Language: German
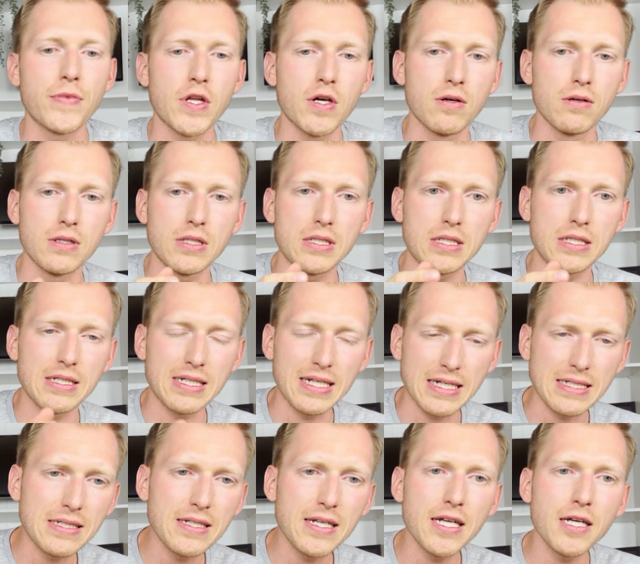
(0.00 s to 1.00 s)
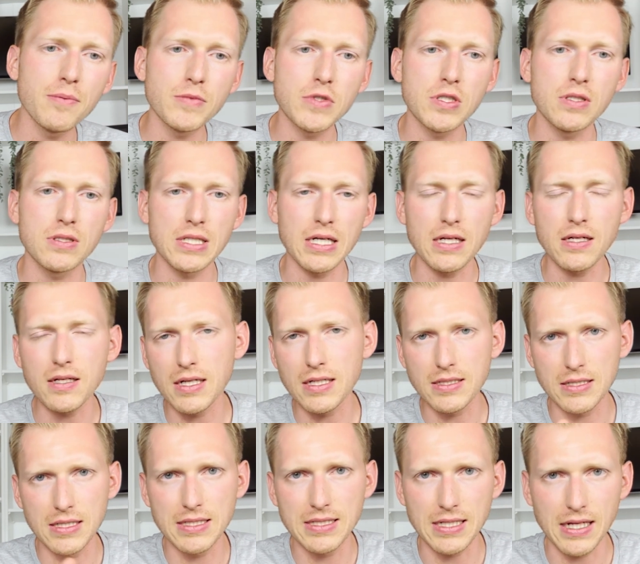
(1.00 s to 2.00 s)
Und das sind eben so Sachen,
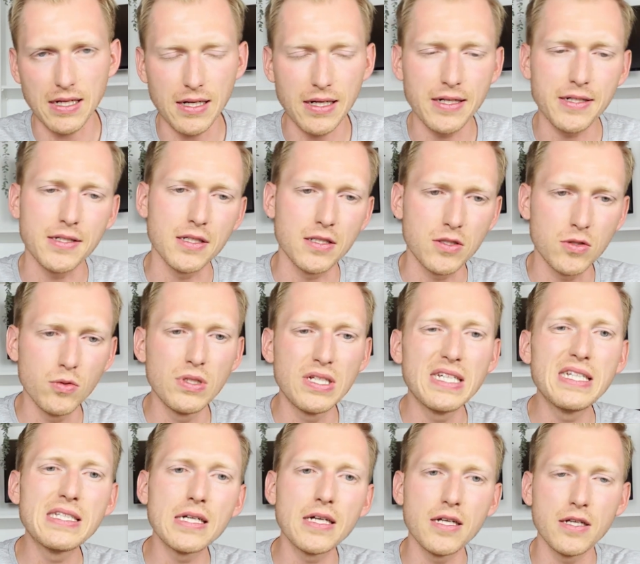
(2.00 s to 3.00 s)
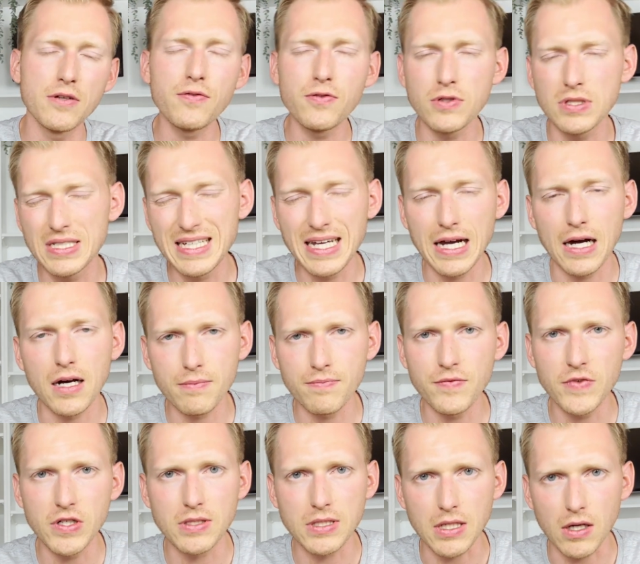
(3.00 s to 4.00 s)
also ich sage gleich dazu, diese Infos, die haben
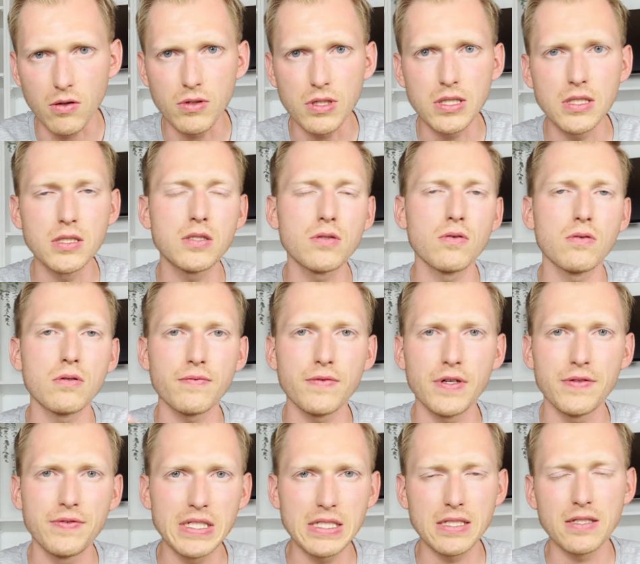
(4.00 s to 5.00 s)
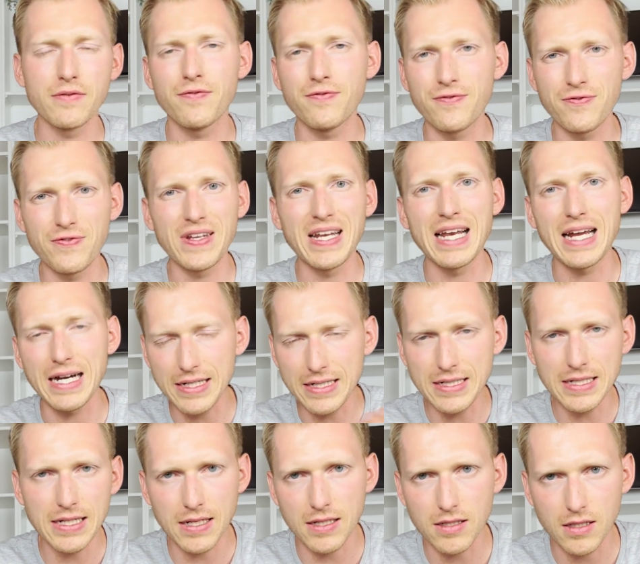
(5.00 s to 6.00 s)
wir uns auch gezogen, weil wir sind vielleicht
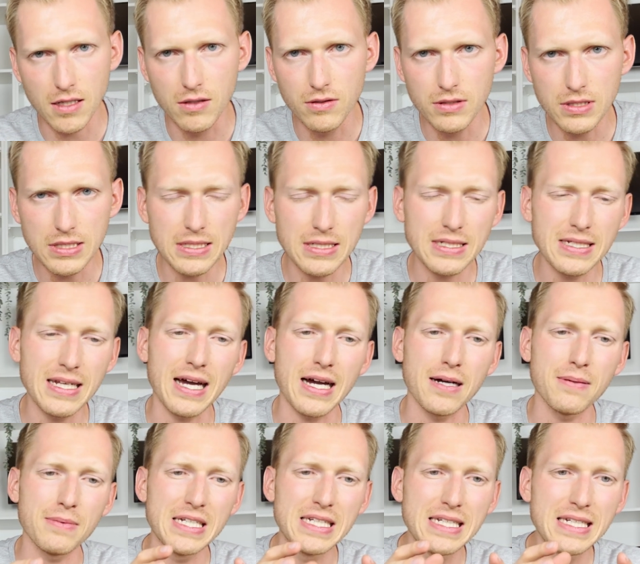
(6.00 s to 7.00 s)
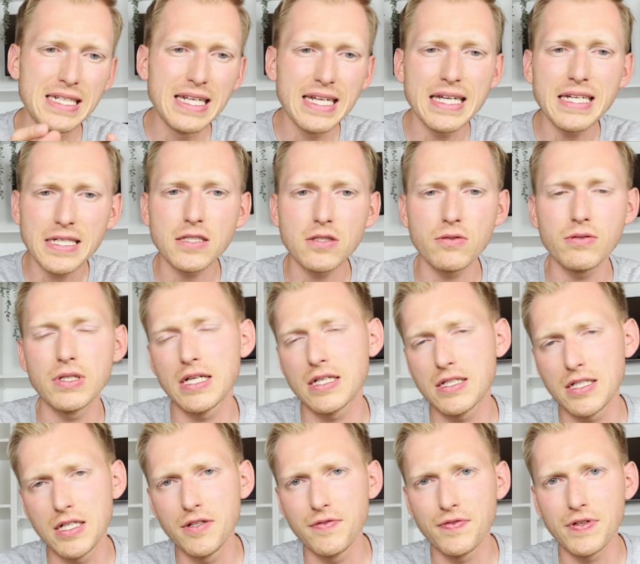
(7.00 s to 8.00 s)
die Analysten, aber nicht so in der
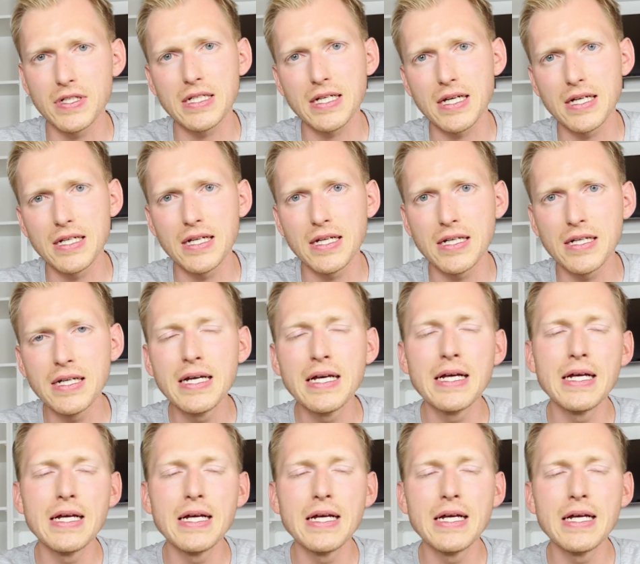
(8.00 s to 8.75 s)
Tiefe drinnen,